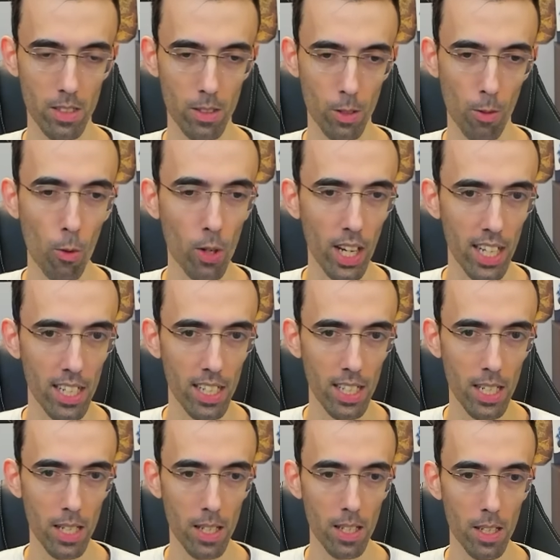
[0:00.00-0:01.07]
Comunque.
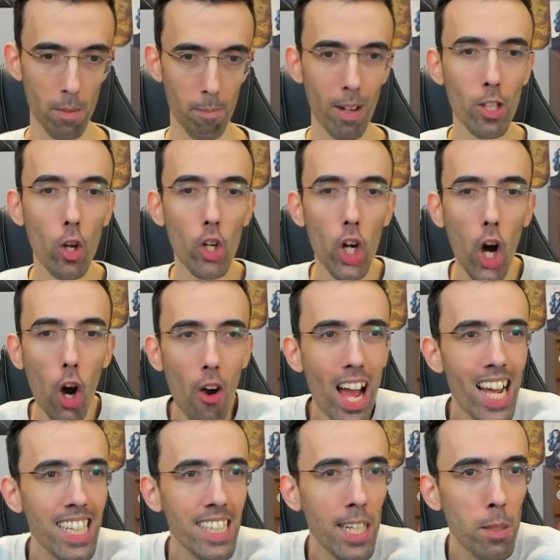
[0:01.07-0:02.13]
Ma non ho
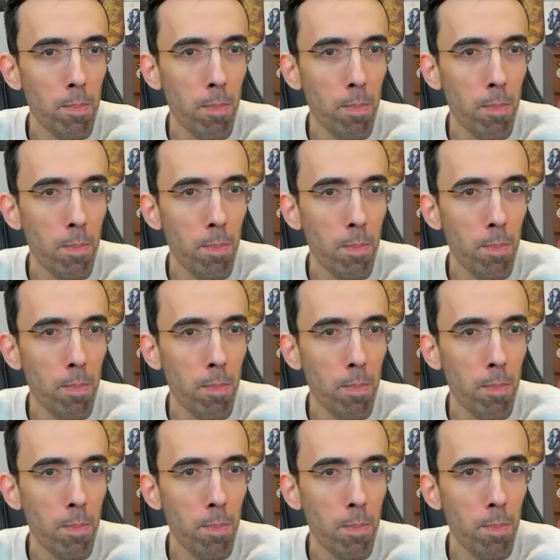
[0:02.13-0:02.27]
ended